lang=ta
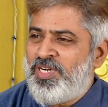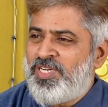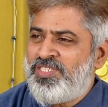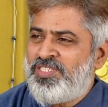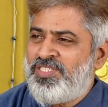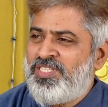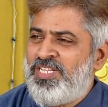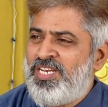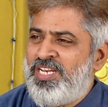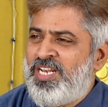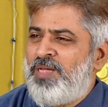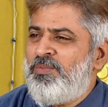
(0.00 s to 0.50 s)

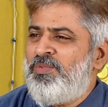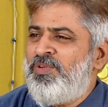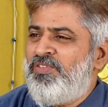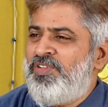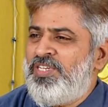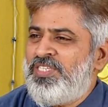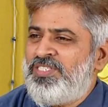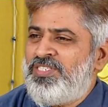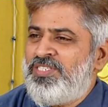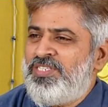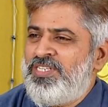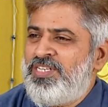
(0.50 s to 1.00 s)
படித்தது எல்லாமே
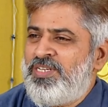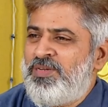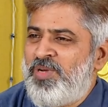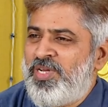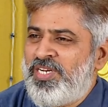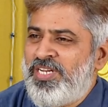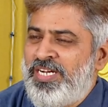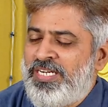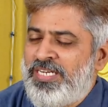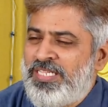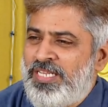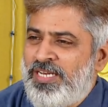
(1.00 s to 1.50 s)
வேஸ்ட்டுன்ற
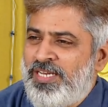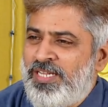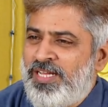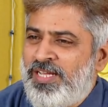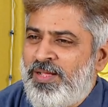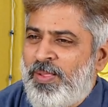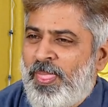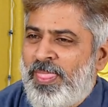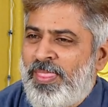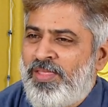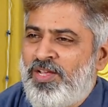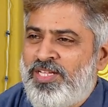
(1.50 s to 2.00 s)
மாதிரி ஆகிடுது
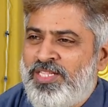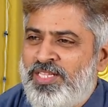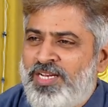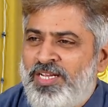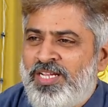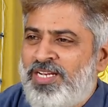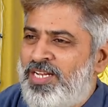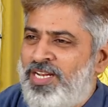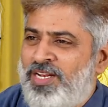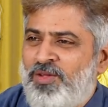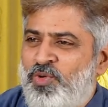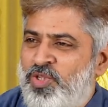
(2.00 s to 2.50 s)
இல்லையா
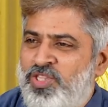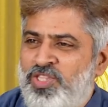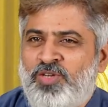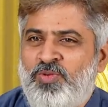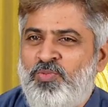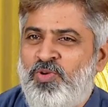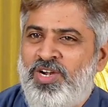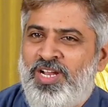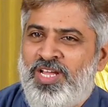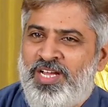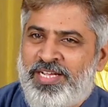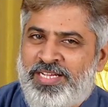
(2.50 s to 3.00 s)
அதிலே என்னால்
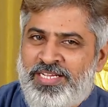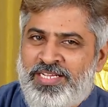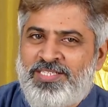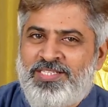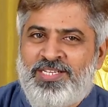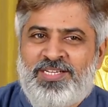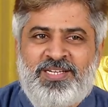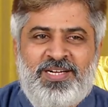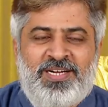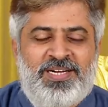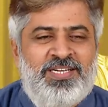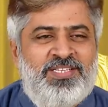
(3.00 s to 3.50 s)
ஒத்துக்க முடியல அங்கேயே
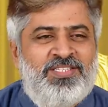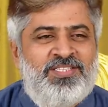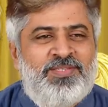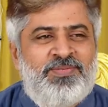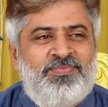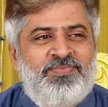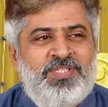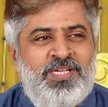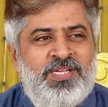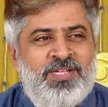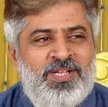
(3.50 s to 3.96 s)
ஸ்டக் ஆகிடுச்சு